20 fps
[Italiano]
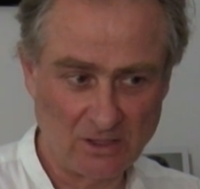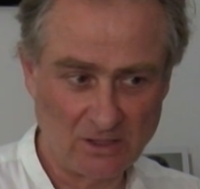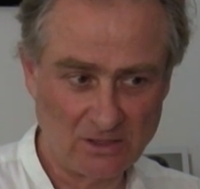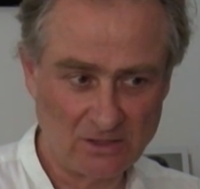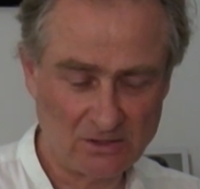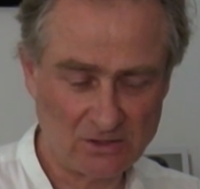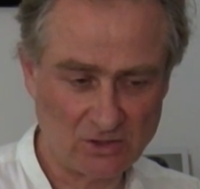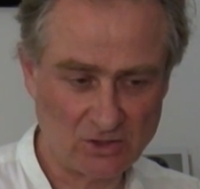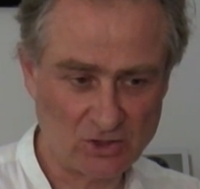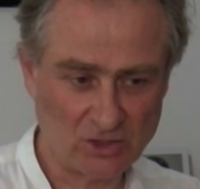
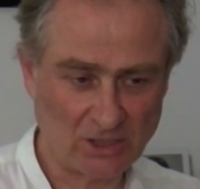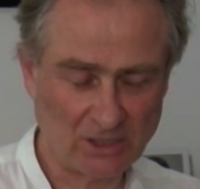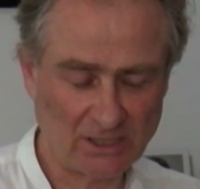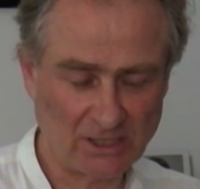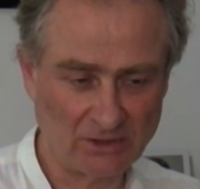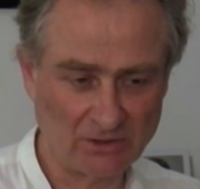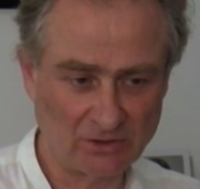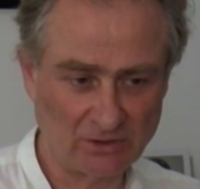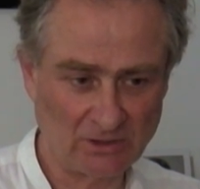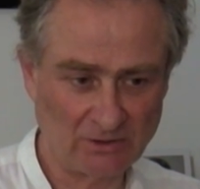Io sto
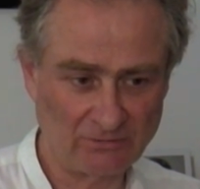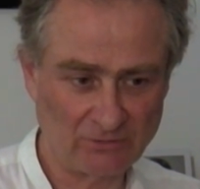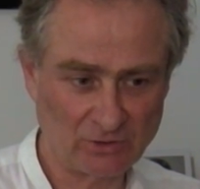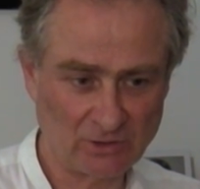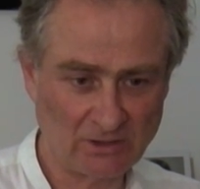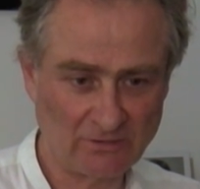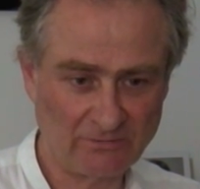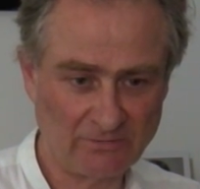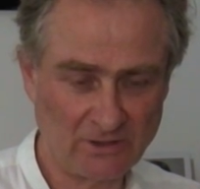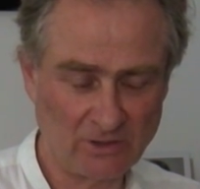cercando con la
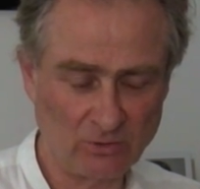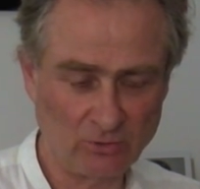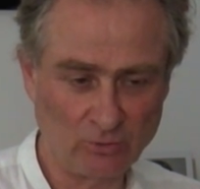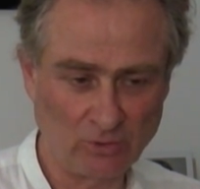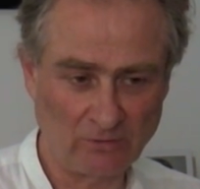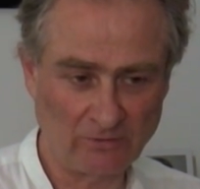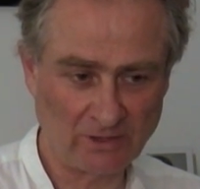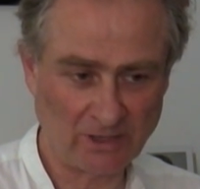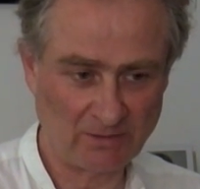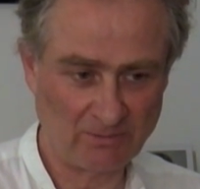fotografia un
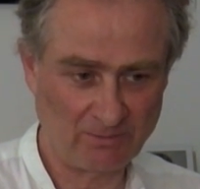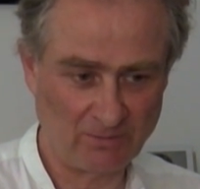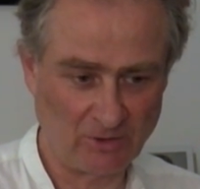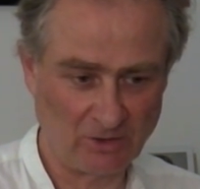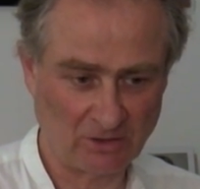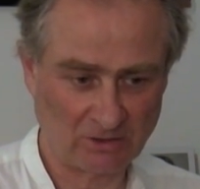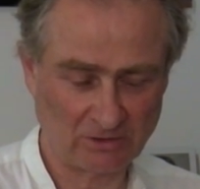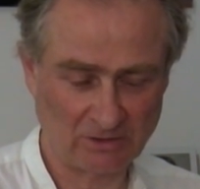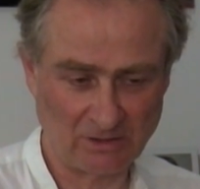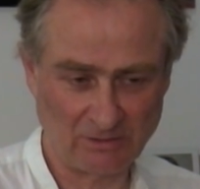nuovo
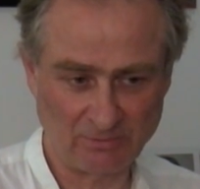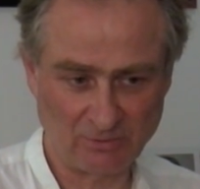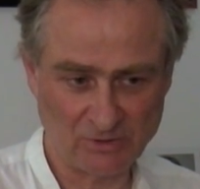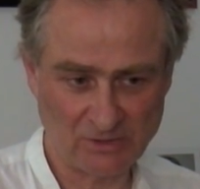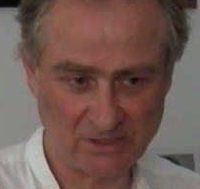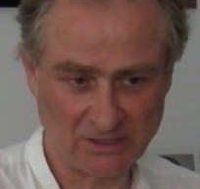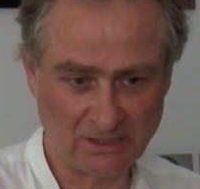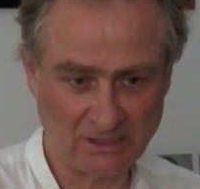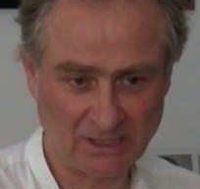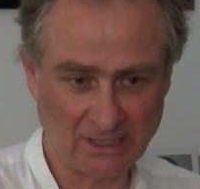rapporto, la
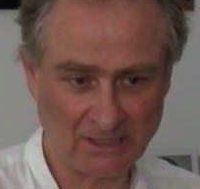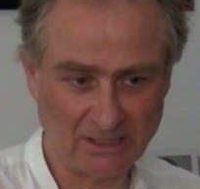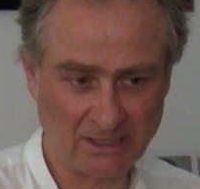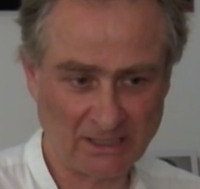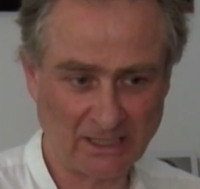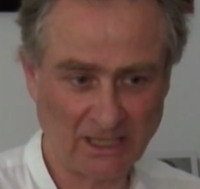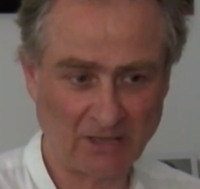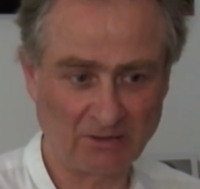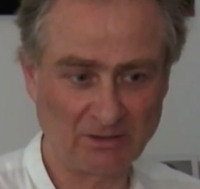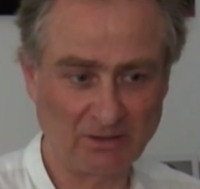possibilità di
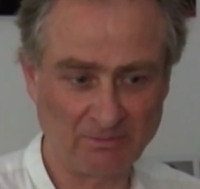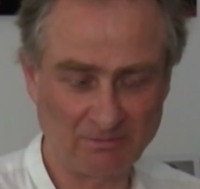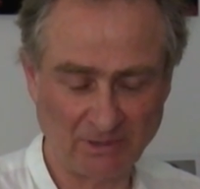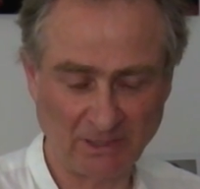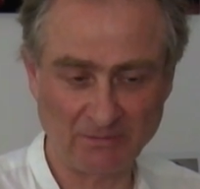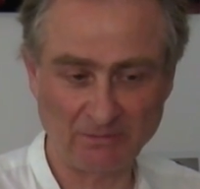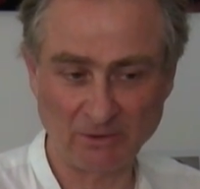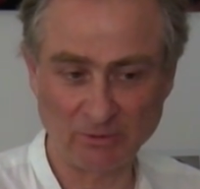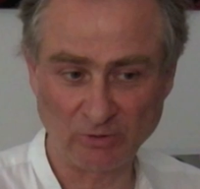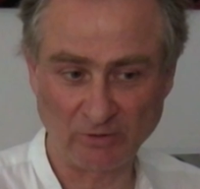creare una
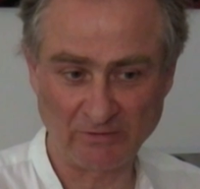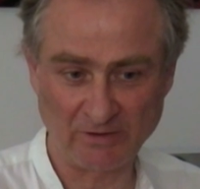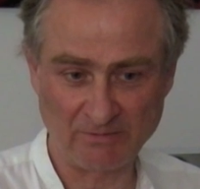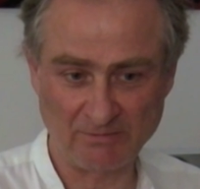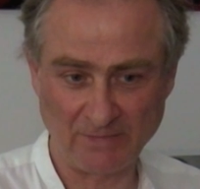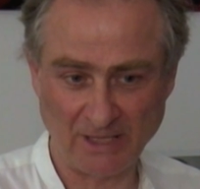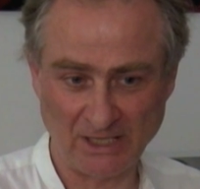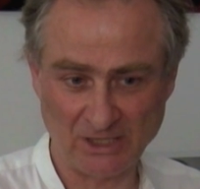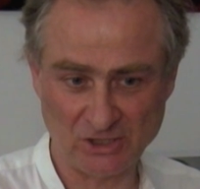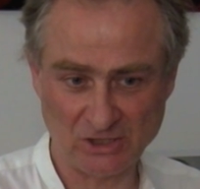prima nuova
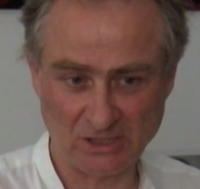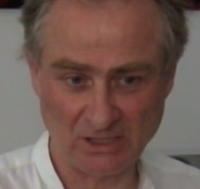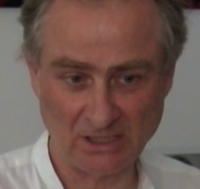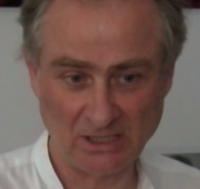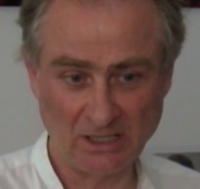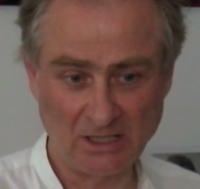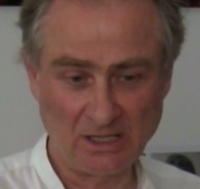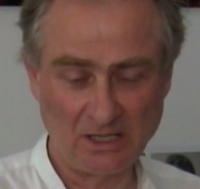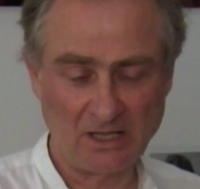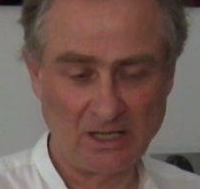immagine
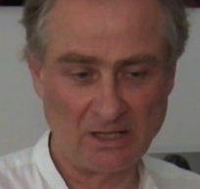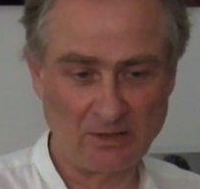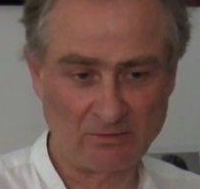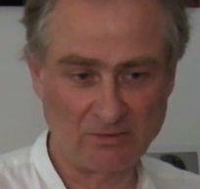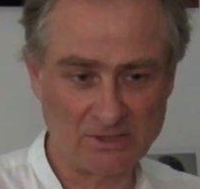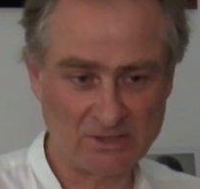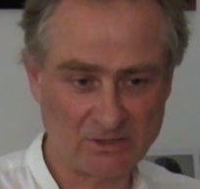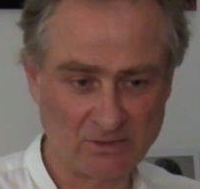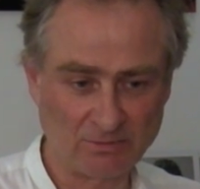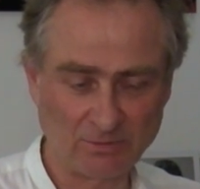e
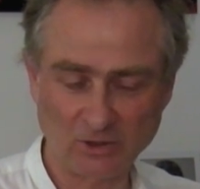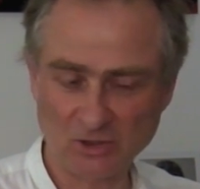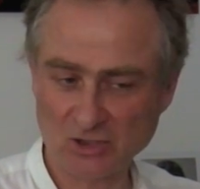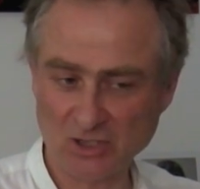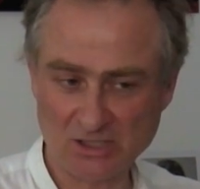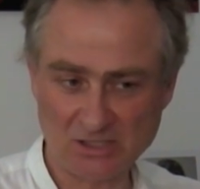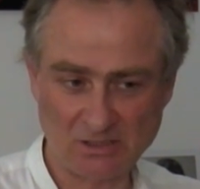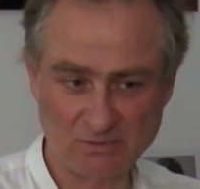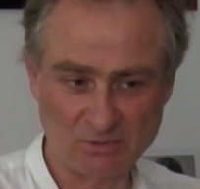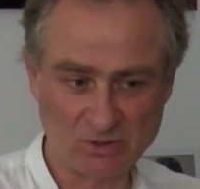questo
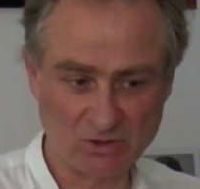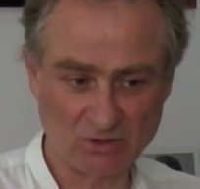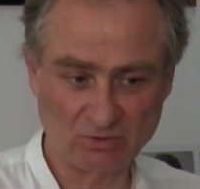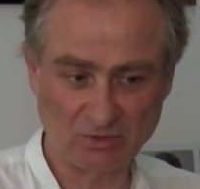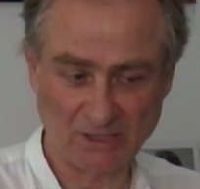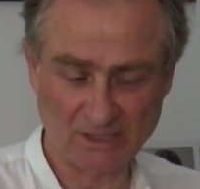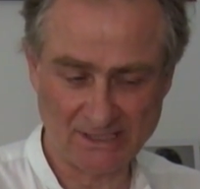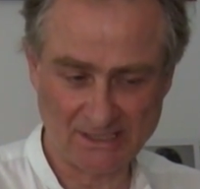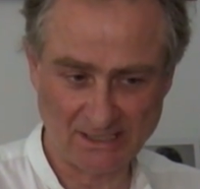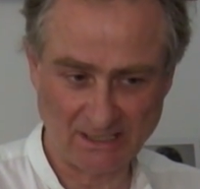processo ha bisogno di
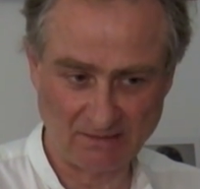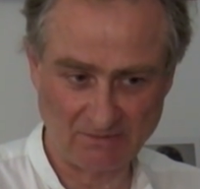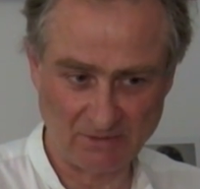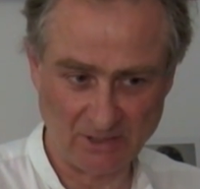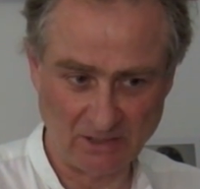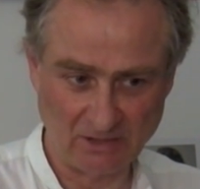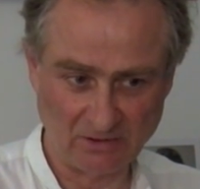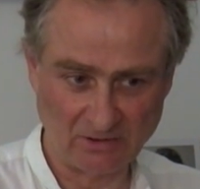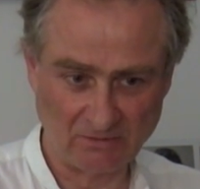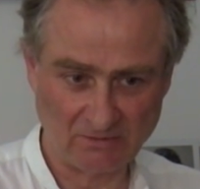un
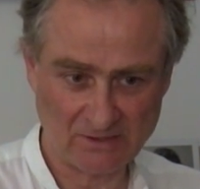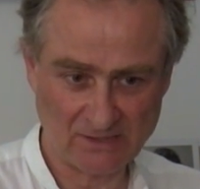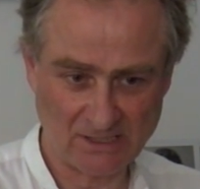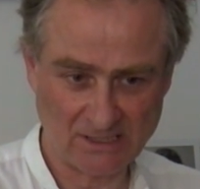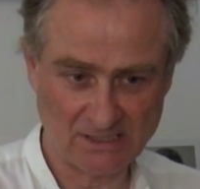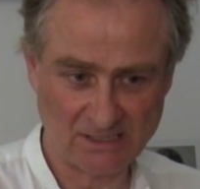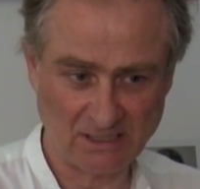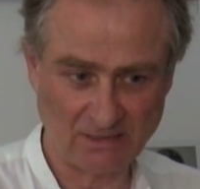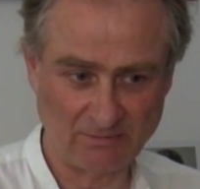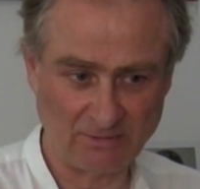azzeramento, questo
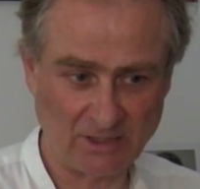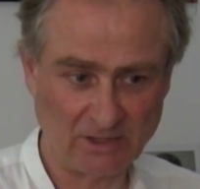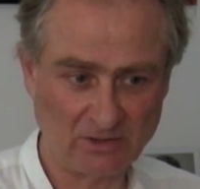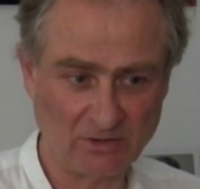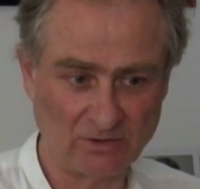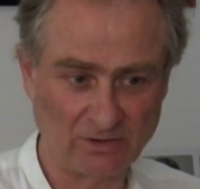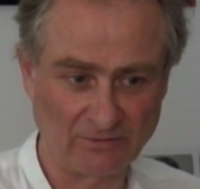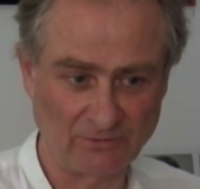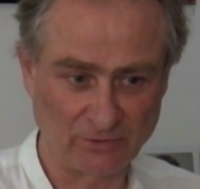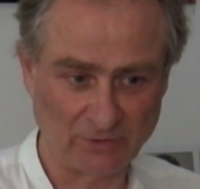
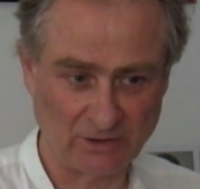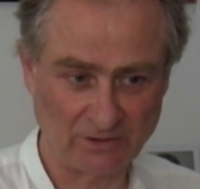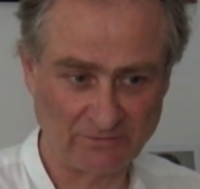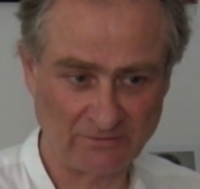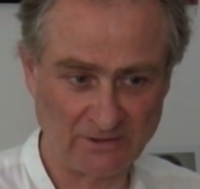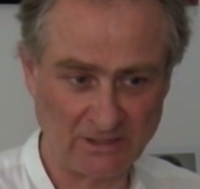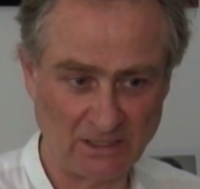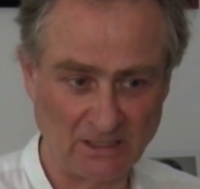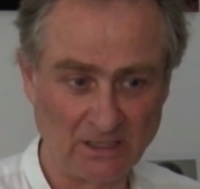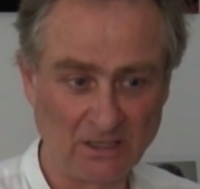azzeramento è una
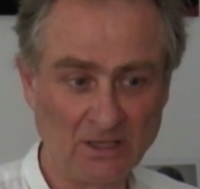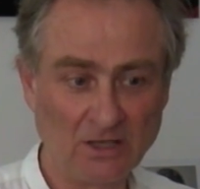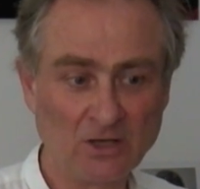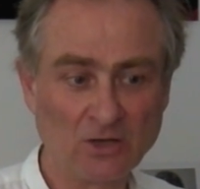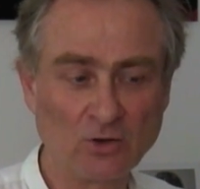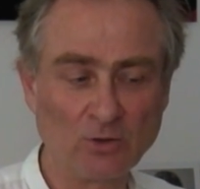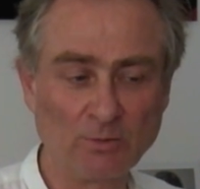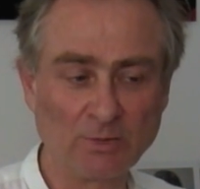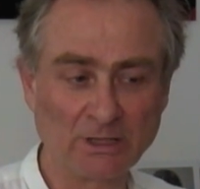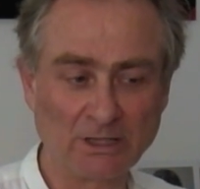fotografia
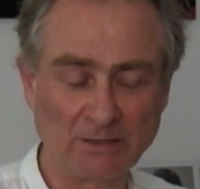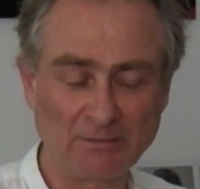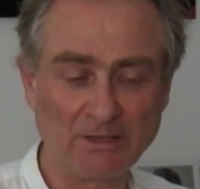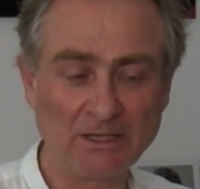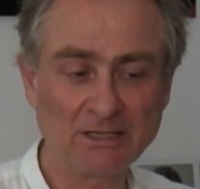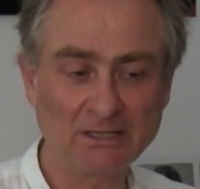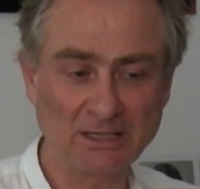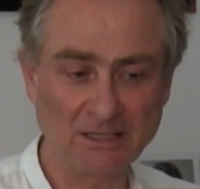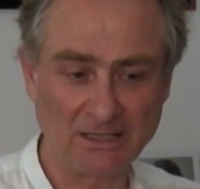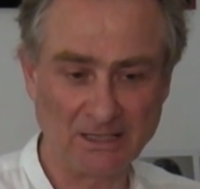
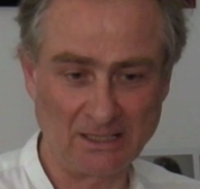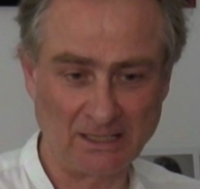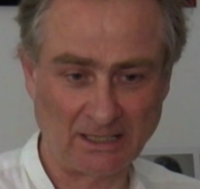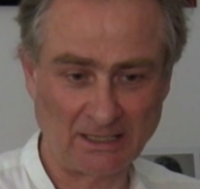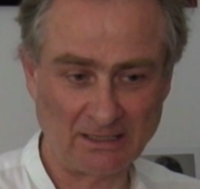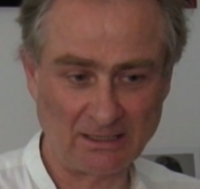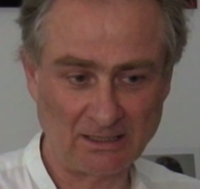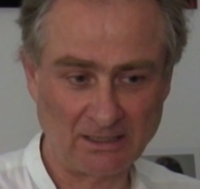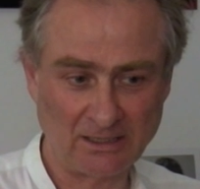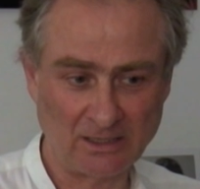completamente
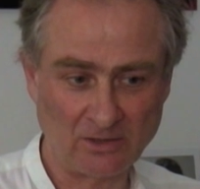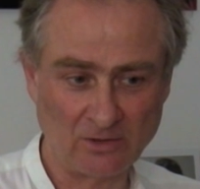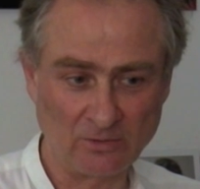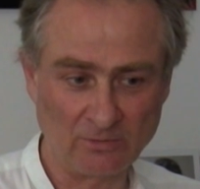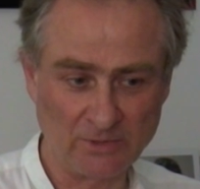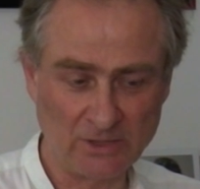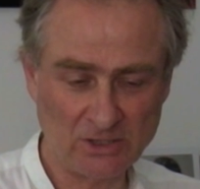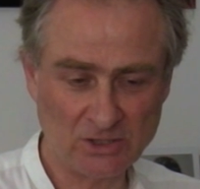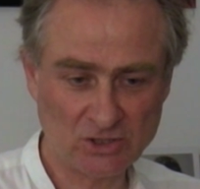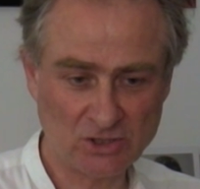nera che
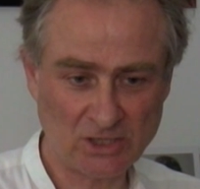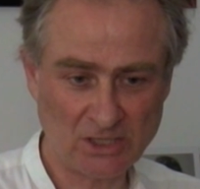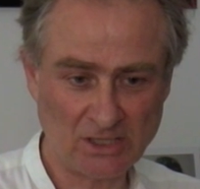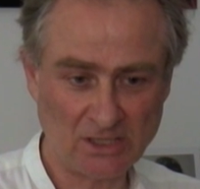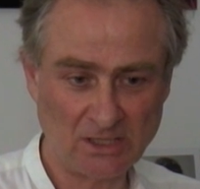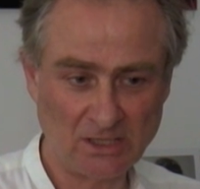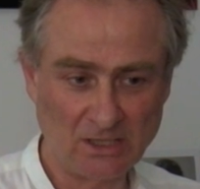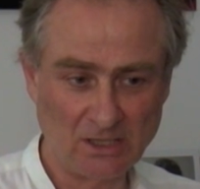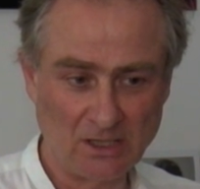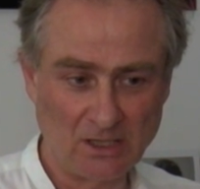comincia
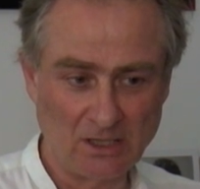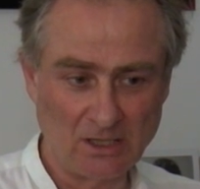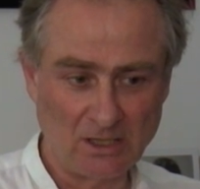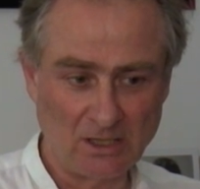a